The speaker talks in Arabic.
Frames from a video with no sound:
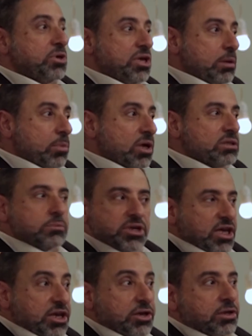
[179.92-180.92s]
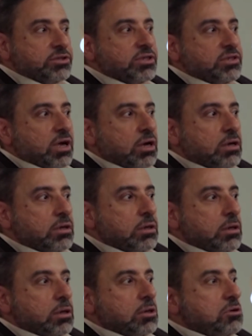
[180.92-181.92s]
بنمرض من غير ارادتنا
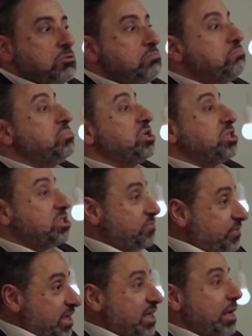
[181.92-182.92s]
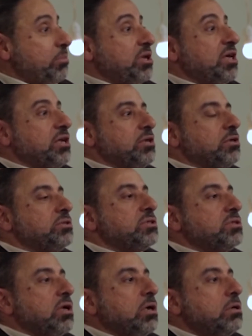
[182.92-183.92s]
بيشفينا من غير
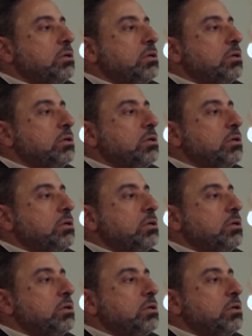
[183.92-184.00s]
ارادتنا